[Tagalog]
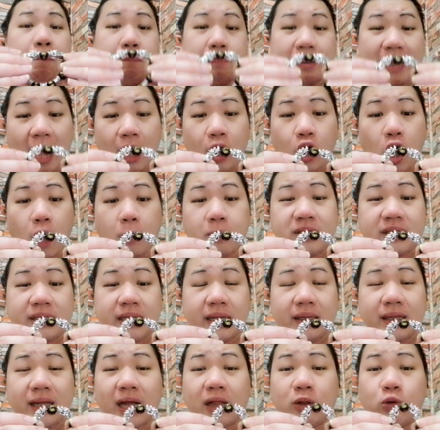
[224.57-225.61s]
black
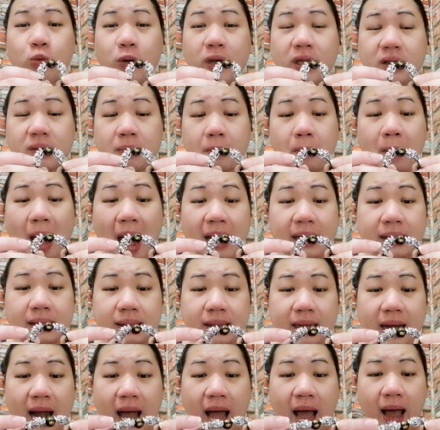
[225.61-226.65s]
obsidian with
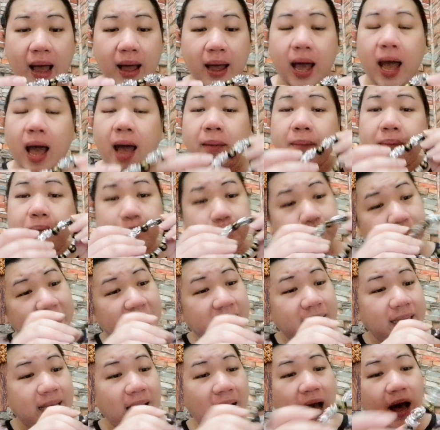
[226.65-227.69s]
mantra
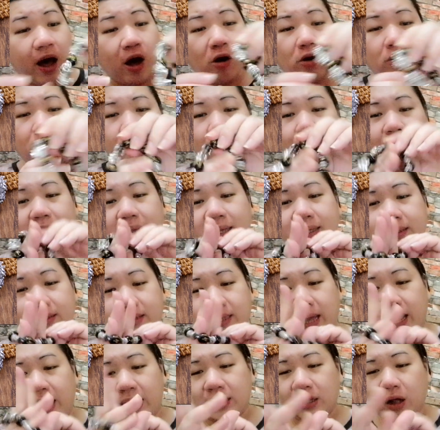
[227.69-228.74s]
piao
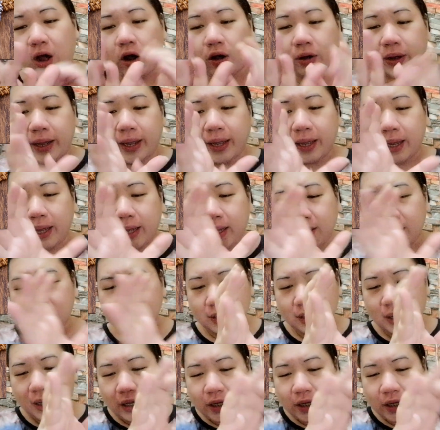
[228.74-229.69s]
bracelet. Okay?